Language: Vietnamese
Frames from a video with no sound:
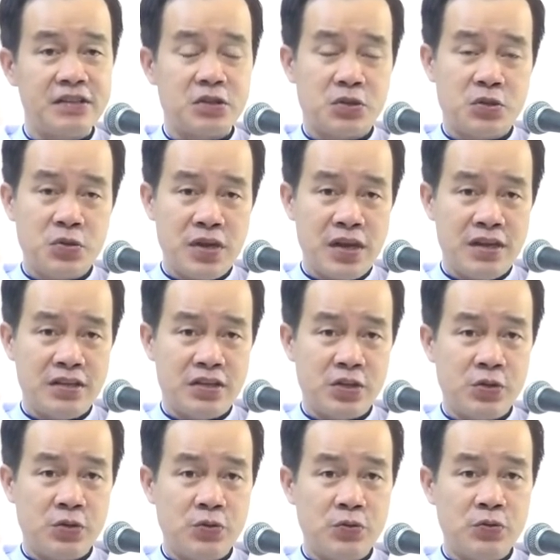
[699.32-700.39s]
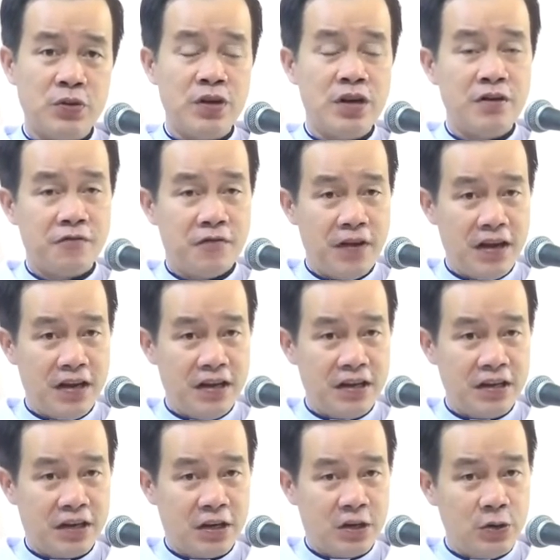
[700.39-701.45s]
Chúa Giêsu
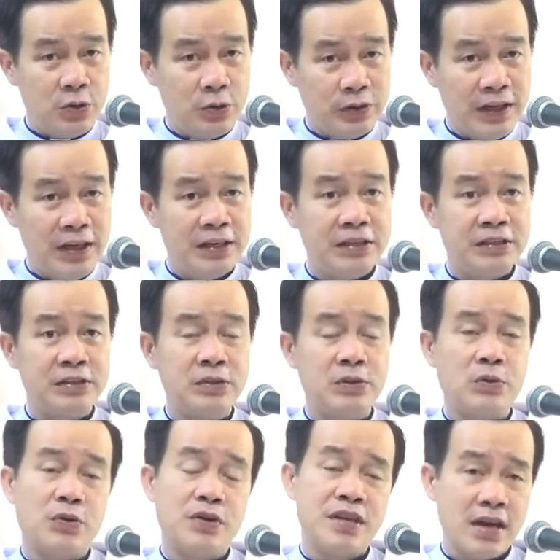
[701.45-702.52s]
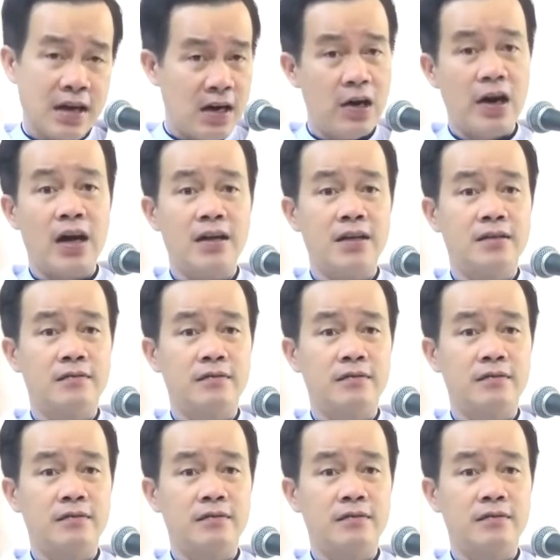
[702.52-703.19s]
vị cứu tinh của nhân loại